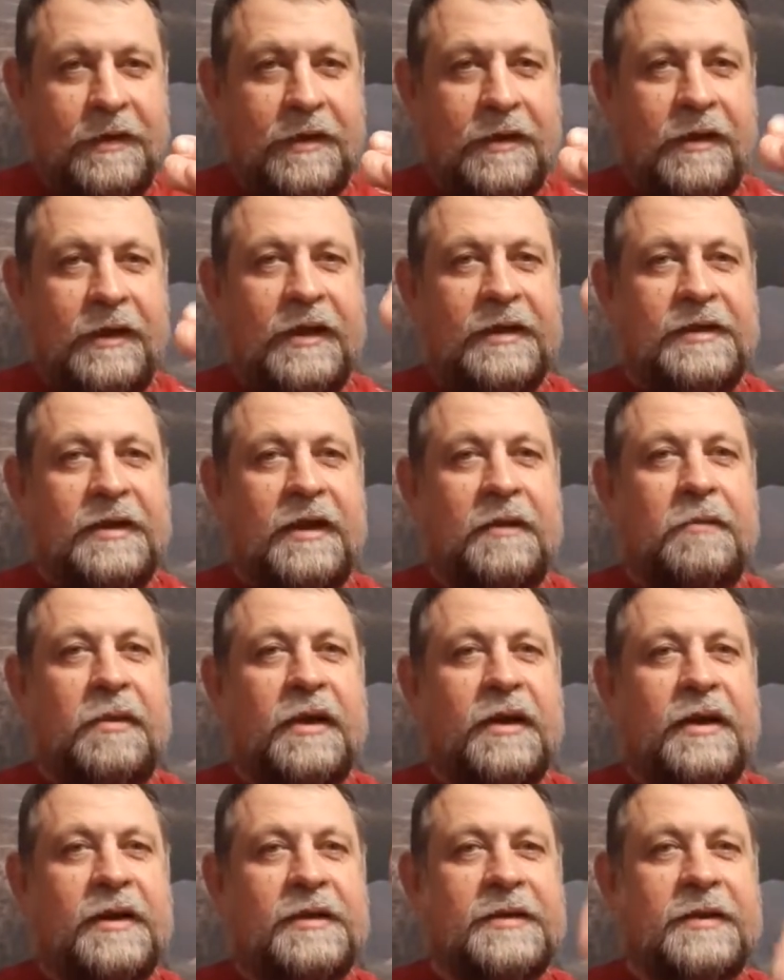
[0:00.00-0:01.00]
если
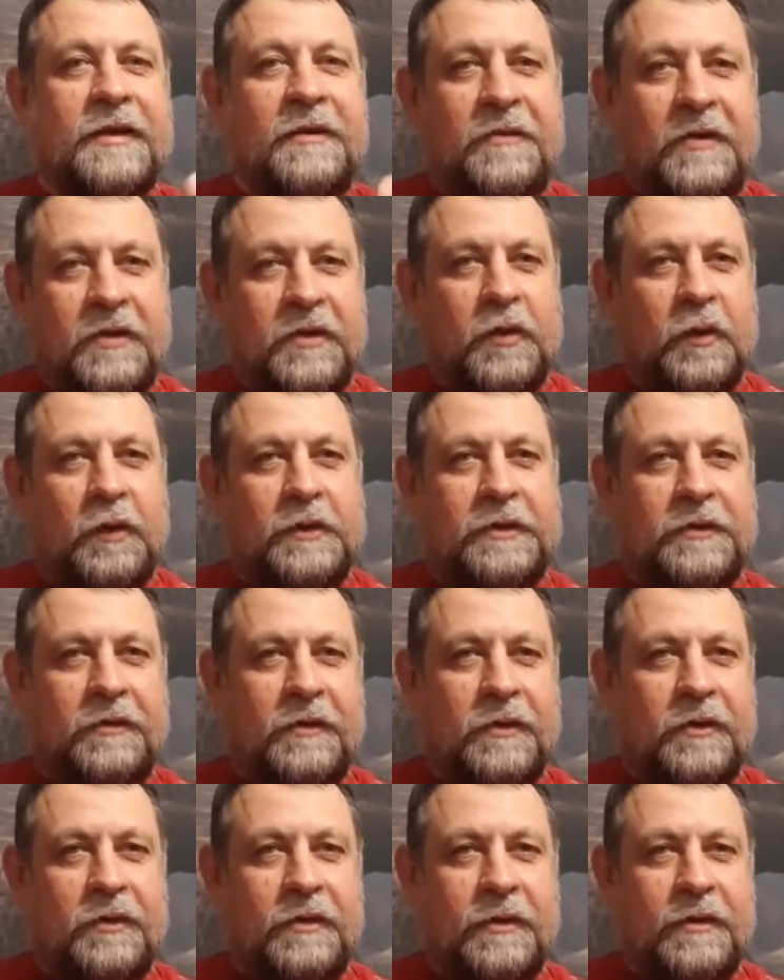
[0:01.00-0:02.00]
благословит Дух
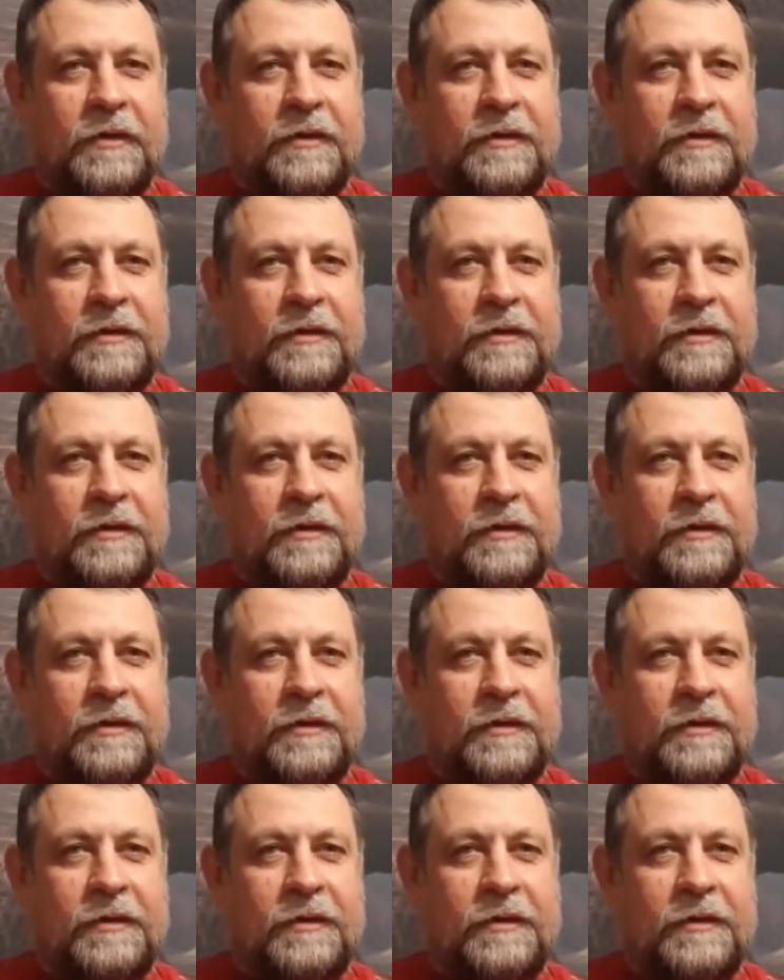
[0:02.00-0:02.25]
Святой.